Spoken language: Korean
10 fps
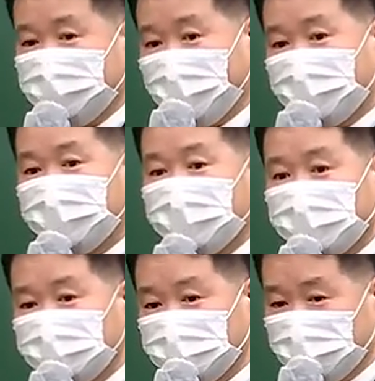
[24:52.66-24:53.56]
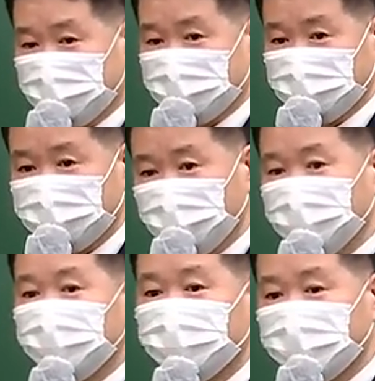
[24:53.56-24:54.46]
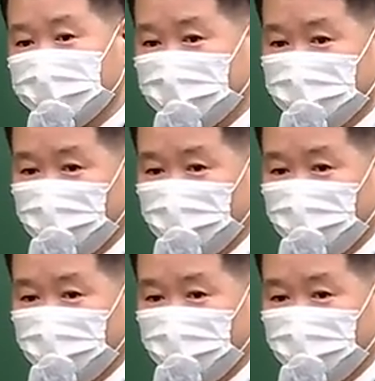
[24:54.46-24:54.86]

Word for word: 내 거라는 건물, 소유권이라는